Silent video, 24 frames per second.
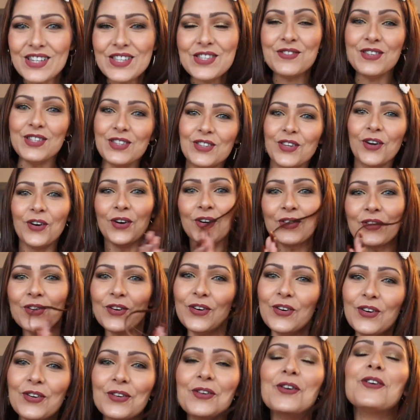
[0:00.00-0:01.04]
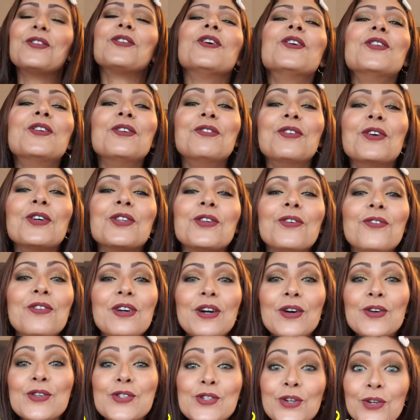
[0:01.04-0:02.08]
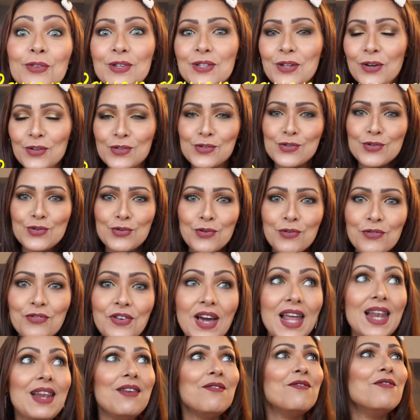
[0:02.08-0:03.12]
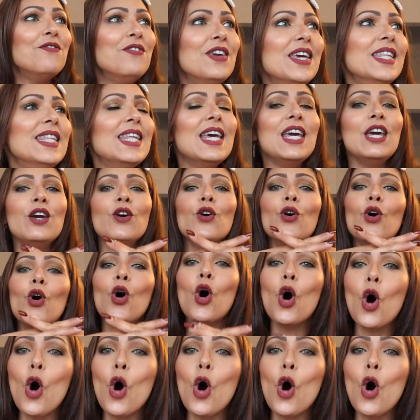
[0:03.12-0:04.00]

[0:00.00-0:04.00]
Je suis trop trop contente de vous retrouver aujourd'hui dans une nouvelle vidéo